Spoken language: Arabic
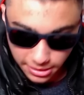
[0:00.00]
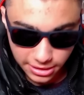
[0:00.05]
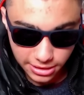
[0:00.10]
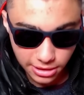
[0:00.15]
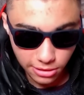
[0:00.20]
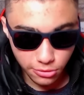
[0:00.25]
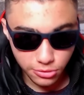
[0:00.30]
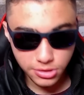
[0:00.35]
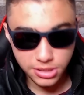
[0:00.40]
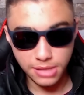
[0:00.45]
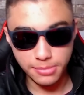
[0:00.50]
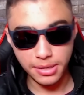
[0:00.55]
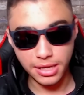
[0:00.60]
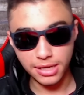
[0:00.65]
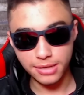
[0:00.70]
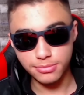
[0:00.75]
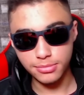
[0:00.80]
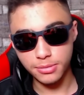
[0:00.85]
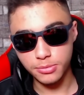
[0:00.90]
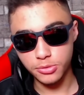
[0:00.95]
هبديله السبعه
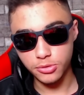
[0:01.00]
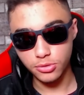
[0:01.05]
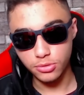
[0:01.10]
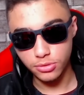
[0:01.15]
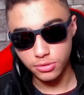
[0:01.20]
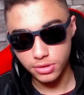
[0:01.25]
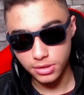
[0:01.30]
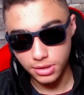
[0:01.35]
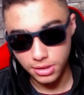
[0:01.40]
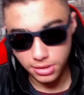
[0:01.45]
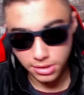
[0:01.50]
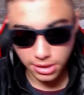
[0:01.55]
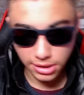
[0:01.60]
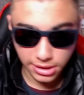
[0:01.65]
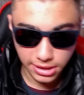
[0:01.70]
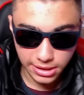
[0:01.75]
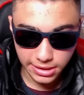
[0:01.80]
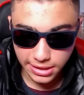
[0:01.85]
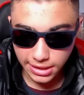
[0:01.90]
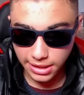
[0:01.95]
لما ابوه
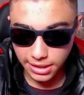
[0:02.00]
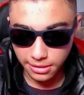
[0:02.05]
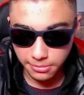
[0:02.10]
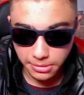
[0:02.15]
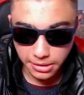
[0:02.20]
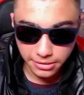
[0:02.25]
يعني يتكل